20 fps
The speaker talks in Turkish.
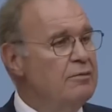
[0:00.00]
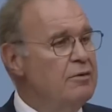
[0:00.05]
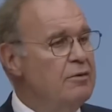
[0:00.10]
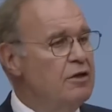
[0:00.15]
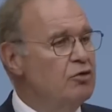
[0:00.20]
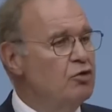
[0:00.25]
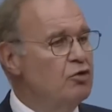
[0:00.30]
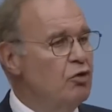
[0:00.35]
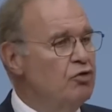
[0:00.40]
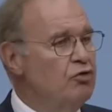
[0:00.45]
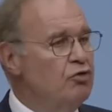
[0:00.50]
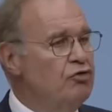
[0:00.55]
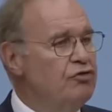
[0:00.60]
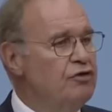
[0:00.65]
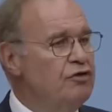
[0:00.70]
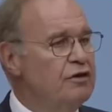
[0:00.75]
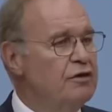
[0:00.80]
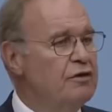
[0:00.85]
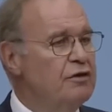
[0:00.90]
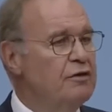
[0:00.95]

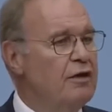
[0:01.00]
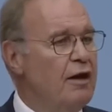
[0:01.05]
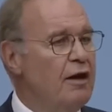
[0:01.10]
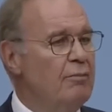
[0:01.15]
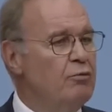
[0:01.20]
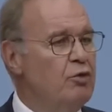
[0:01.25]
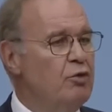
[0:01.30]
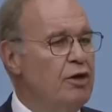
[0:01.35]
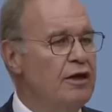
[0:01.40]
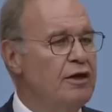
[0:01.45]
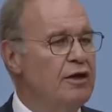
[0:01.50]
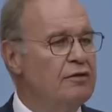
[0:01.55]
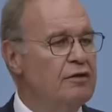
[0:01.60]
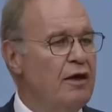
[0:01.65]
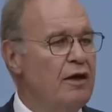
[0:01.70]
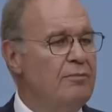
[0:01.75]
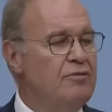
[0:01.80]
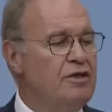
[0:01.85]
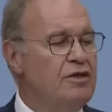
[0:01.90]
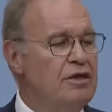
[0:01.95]
2009 yılından bu
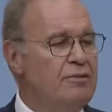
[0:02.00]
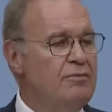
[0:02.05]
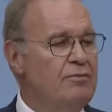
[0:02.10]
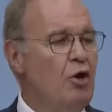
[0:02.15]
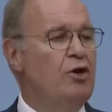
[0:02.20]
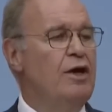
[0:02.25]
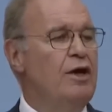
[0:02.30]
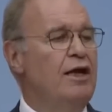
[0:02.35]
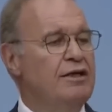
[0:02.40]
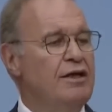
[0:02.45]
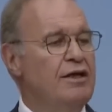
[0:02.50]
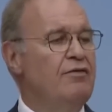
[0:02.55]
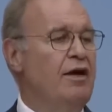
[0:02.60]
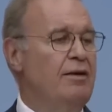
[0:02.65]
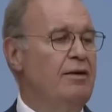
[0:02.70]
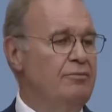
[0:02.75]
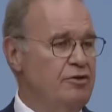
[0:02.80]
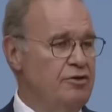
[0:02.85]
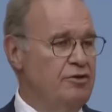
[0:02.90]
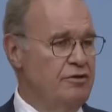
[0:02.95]
yana tam 20
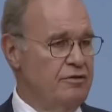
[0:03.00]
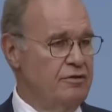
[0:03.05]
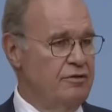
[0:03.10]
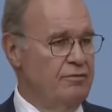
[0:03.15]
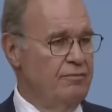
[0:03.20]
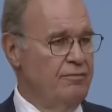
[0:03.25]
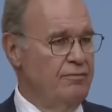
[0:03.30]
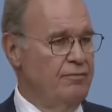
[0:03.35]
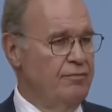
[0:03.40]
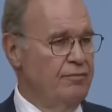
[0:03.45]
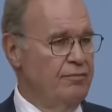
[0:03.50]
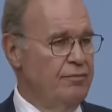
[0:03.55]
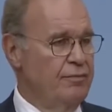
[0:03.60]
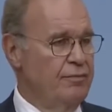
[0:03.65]
önerge vermişiz.